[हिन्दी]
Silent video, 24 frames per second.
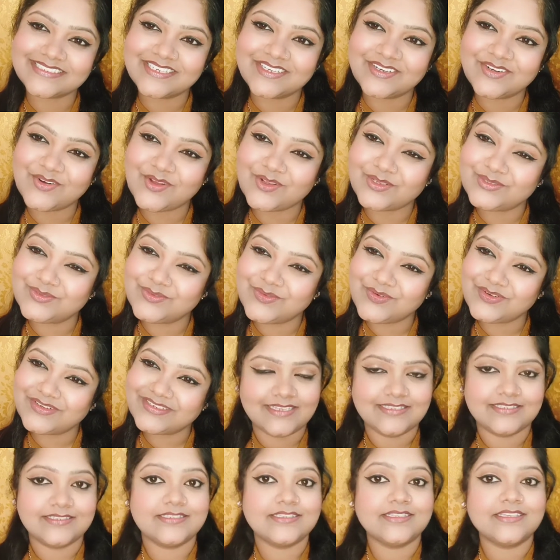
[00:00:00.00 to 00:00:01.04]
रोज़
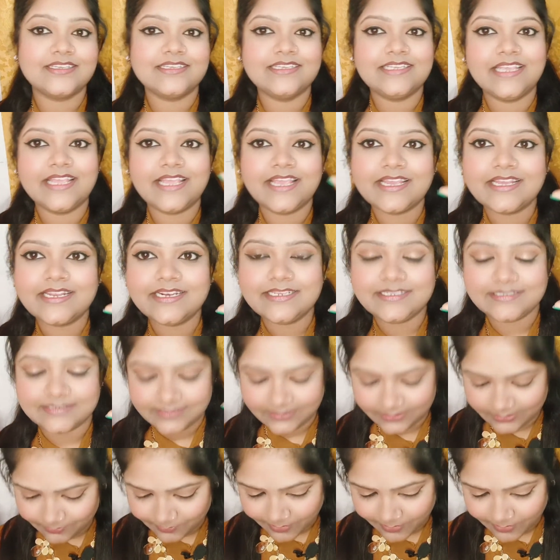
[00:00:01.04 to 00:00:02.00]
वाटर ये है ग्लीसरीन